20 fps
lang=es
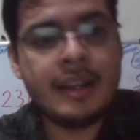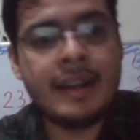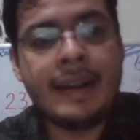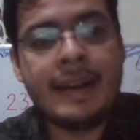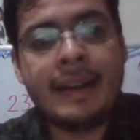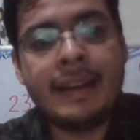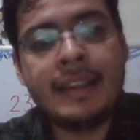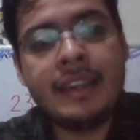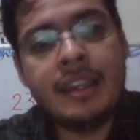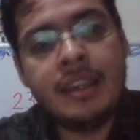
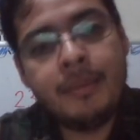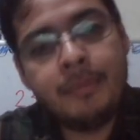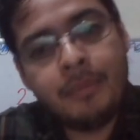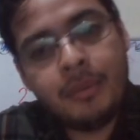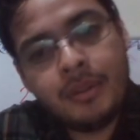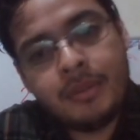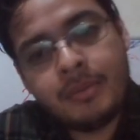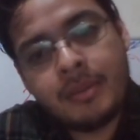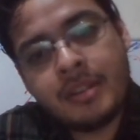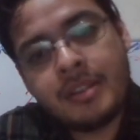Aquí
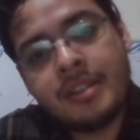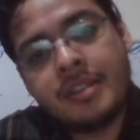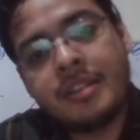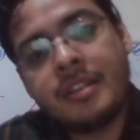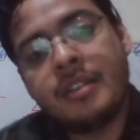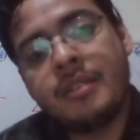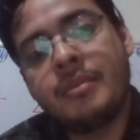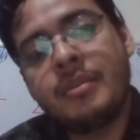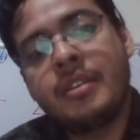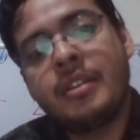pues vas a
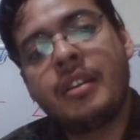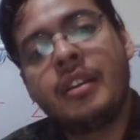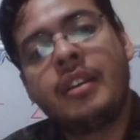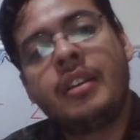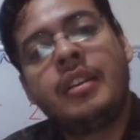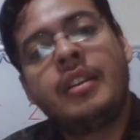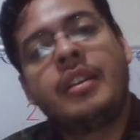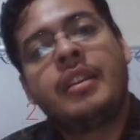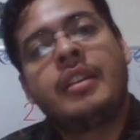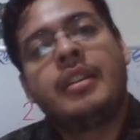escribir
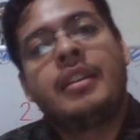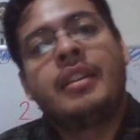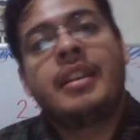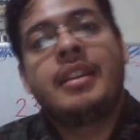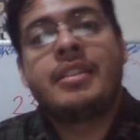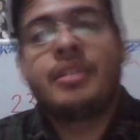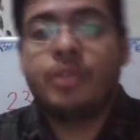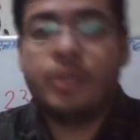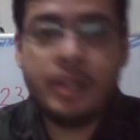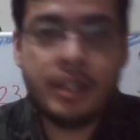la
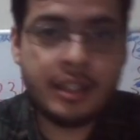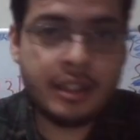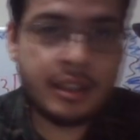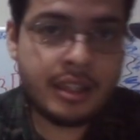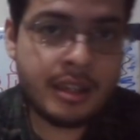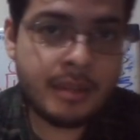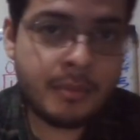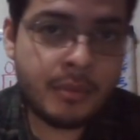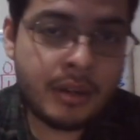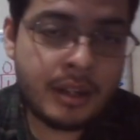historia que
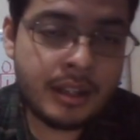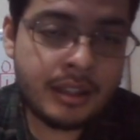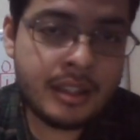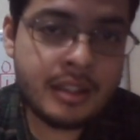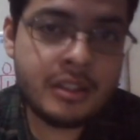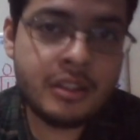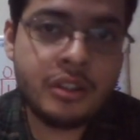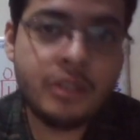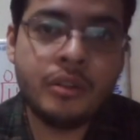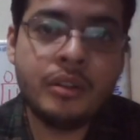te llamó la
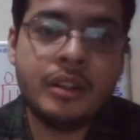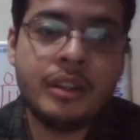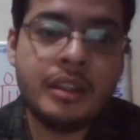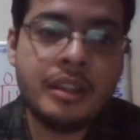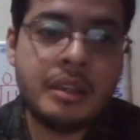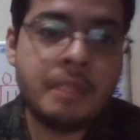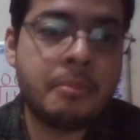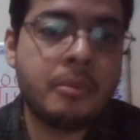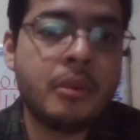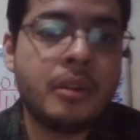atención
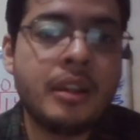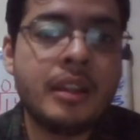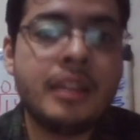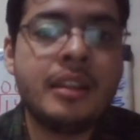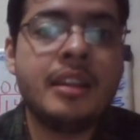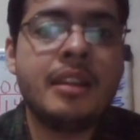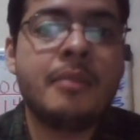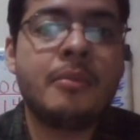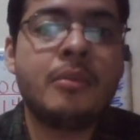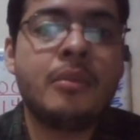y por qué
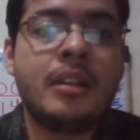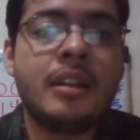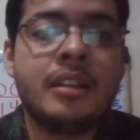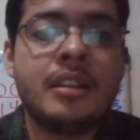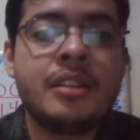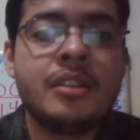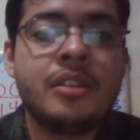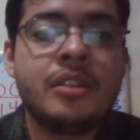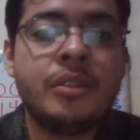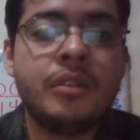te llamó la
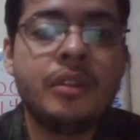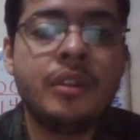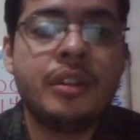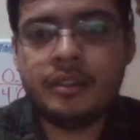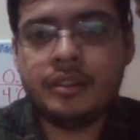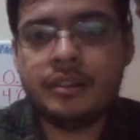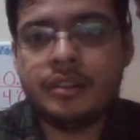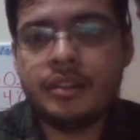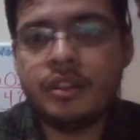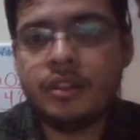atención.
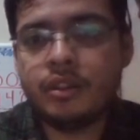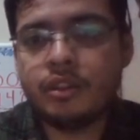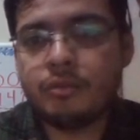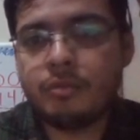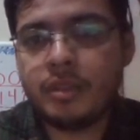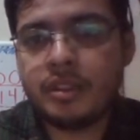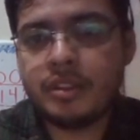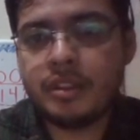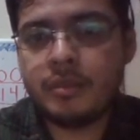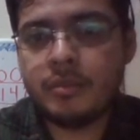Si nos
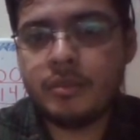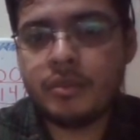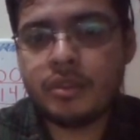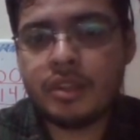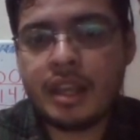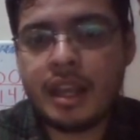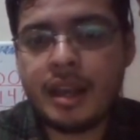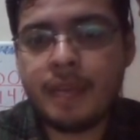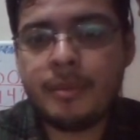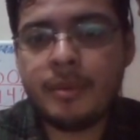
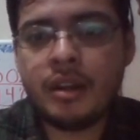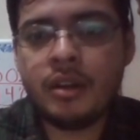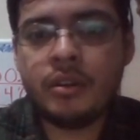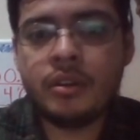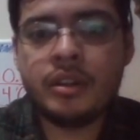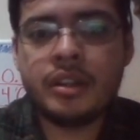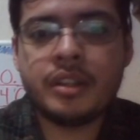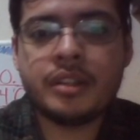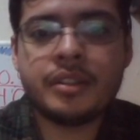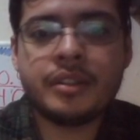pasamos a
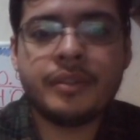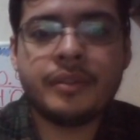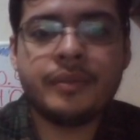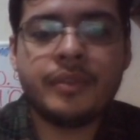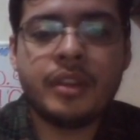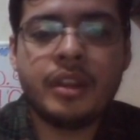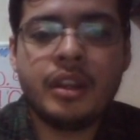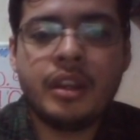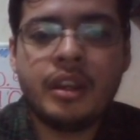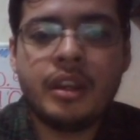valores,
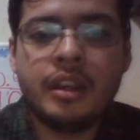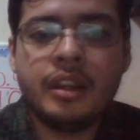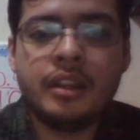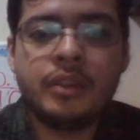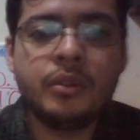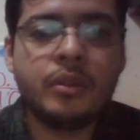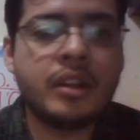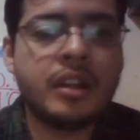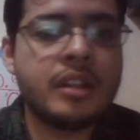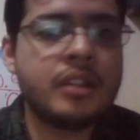
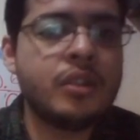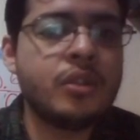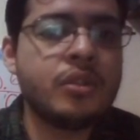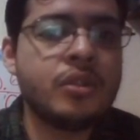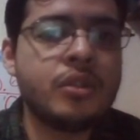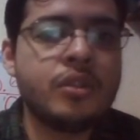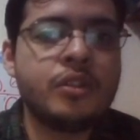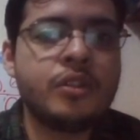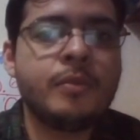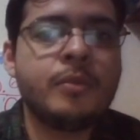Educación
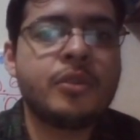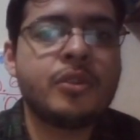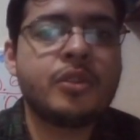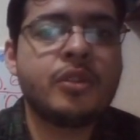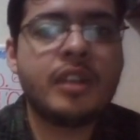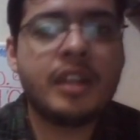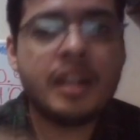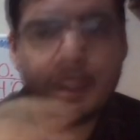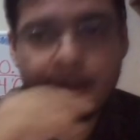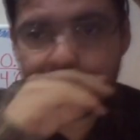
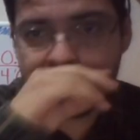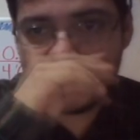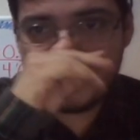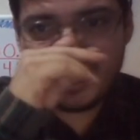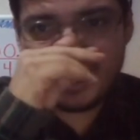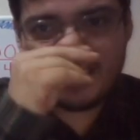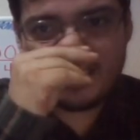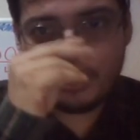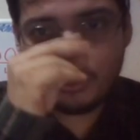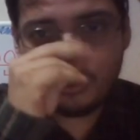socioemocional.
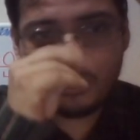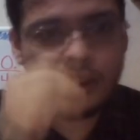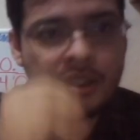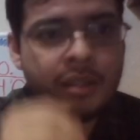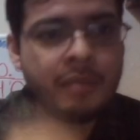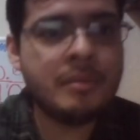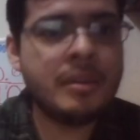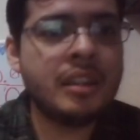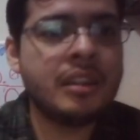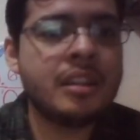Presto
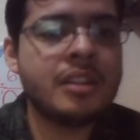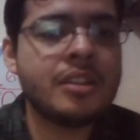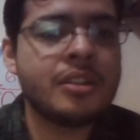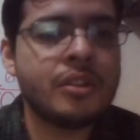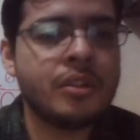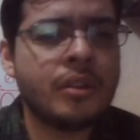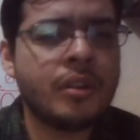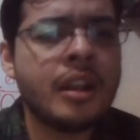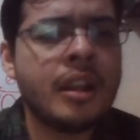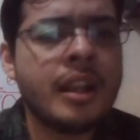toda mi
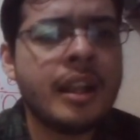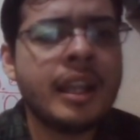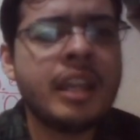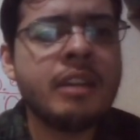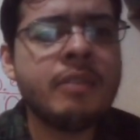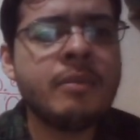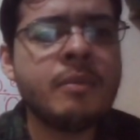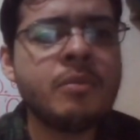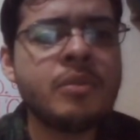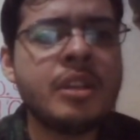atención.
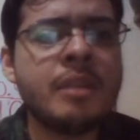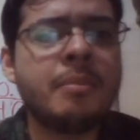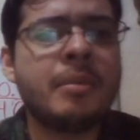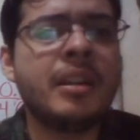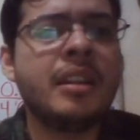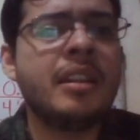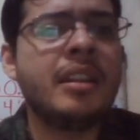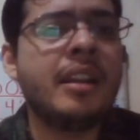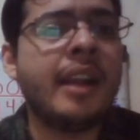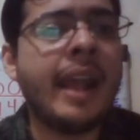¿Qué vamos a
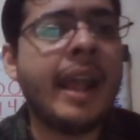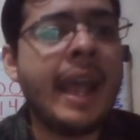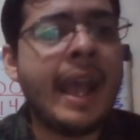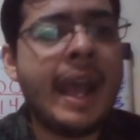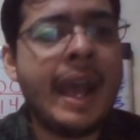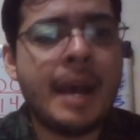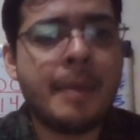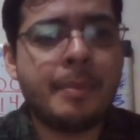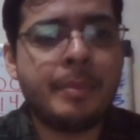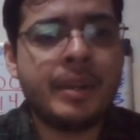aprender?
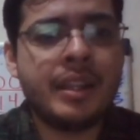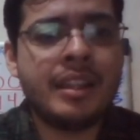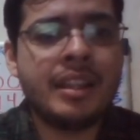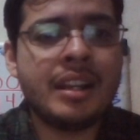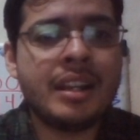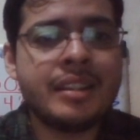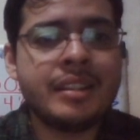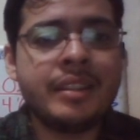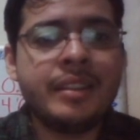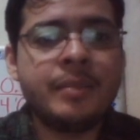
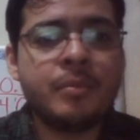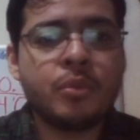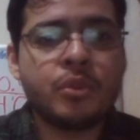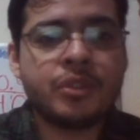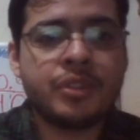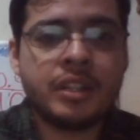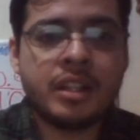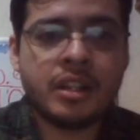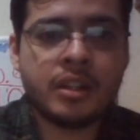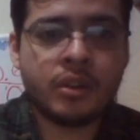Aprenderás a
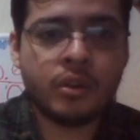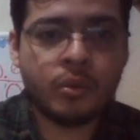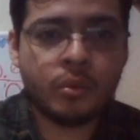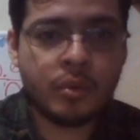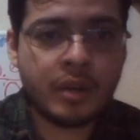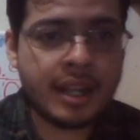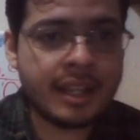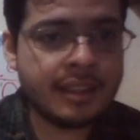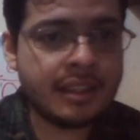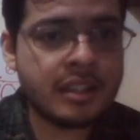demostrar
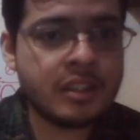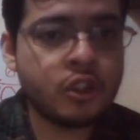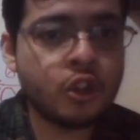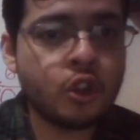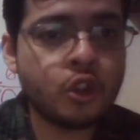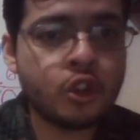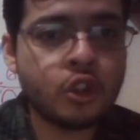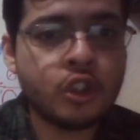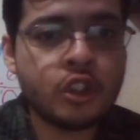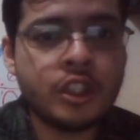una
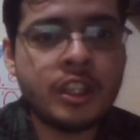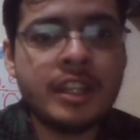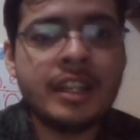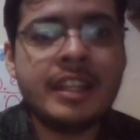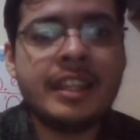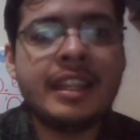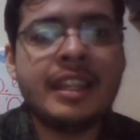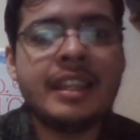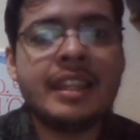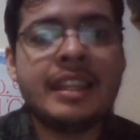atención
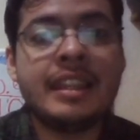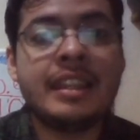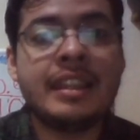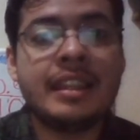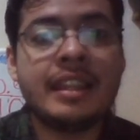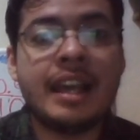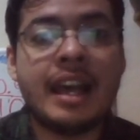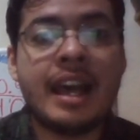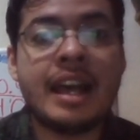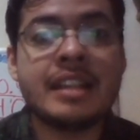sostenida de
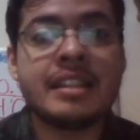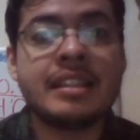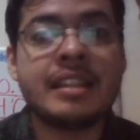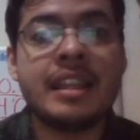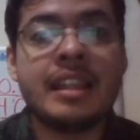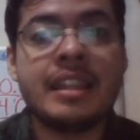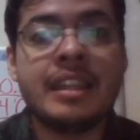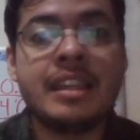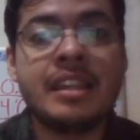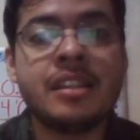
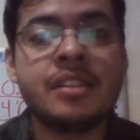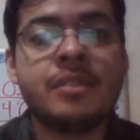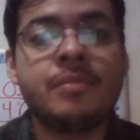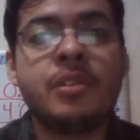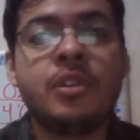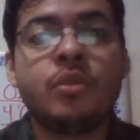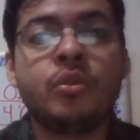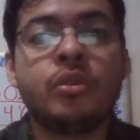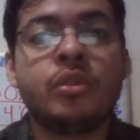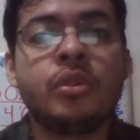hasta 10
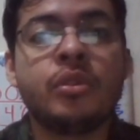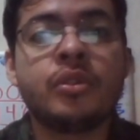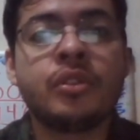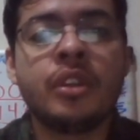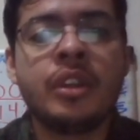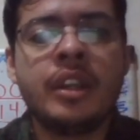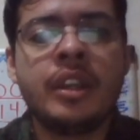minutos